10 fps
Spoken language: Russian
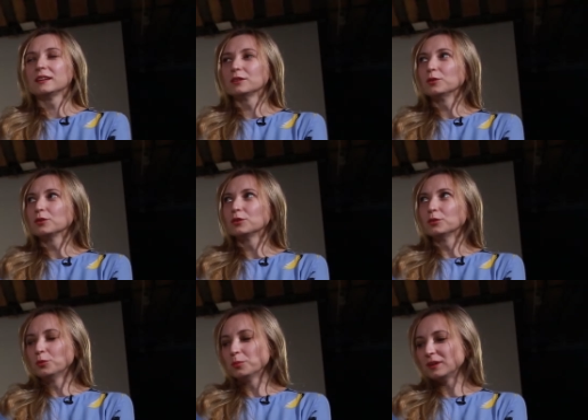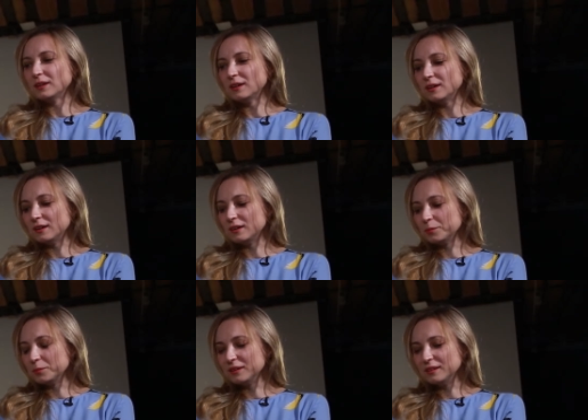Я долго думала о
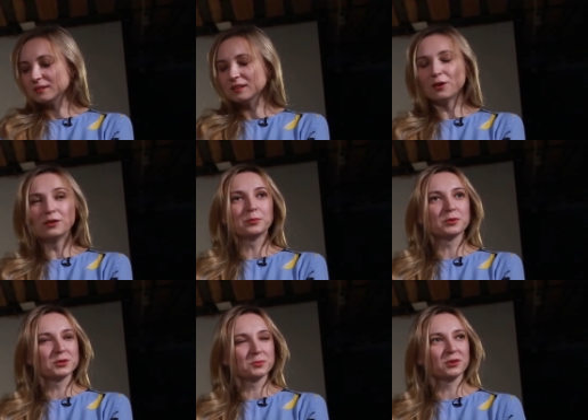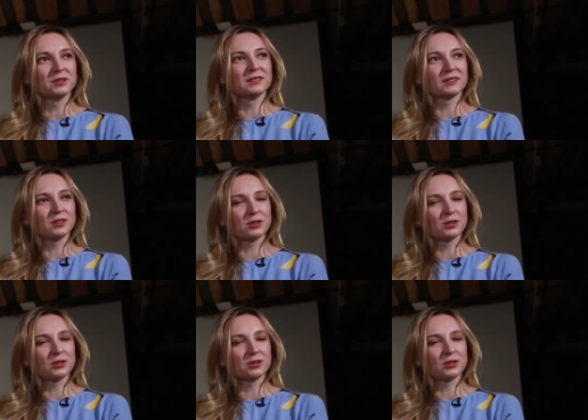рабыне Изауре, почему она так